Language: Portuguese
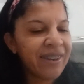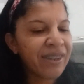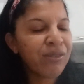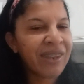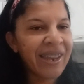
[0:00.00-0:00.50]

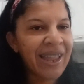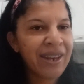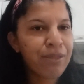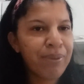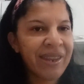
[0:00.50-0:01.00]
Então tem
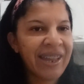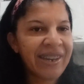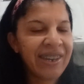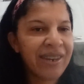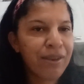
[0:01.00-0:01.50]
aquelas
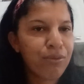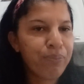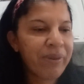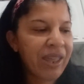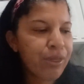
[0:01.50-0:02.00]
brincadeiras do
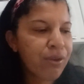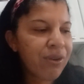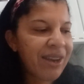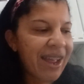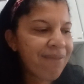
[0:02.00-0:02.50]

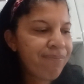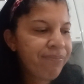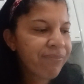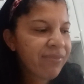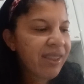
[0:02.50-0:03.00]
pré-escolar
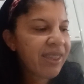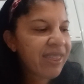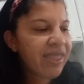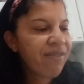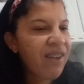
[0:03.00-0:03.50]

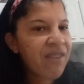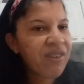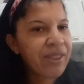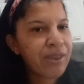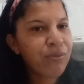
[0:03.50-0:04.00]
que vai
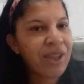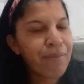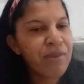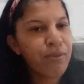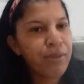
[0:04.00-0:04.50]
fazendo o
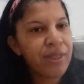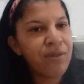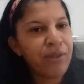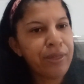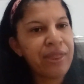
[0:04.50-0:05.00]

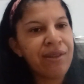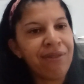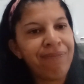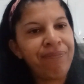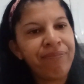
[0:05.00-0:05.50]
caminhozinho assim, ó
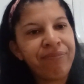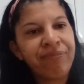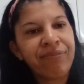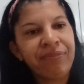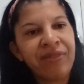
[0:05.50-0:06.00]

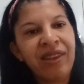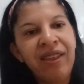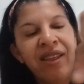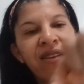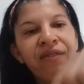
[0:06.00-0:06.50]

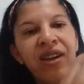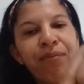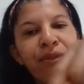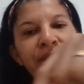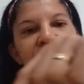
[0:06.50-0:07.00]

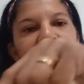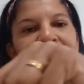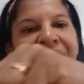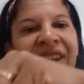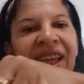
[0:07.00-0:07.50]
Vamos
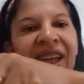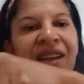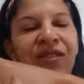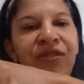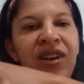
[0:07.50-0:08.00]

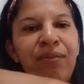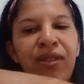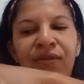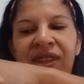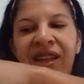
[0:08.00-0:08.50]
encontrar,
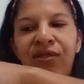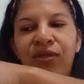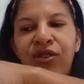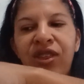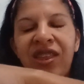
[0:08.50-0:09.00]
vamos ver
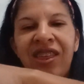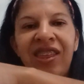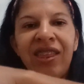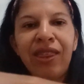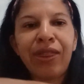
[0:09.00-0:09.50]
aonde
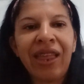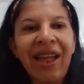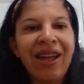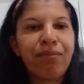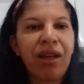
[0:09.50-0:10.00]
que
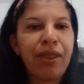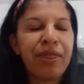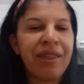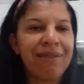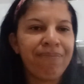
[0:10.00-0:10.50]
está a
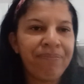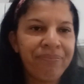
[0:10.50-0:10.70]
maçã.